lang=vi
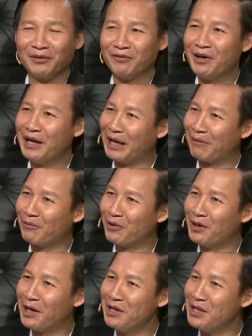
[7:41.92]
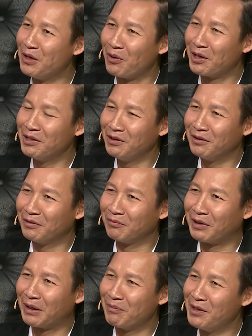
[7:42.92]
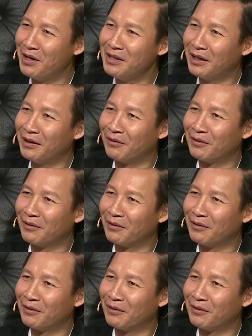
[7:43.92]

với em nó gây nhiều ấn tượng mà em nhớ nhất không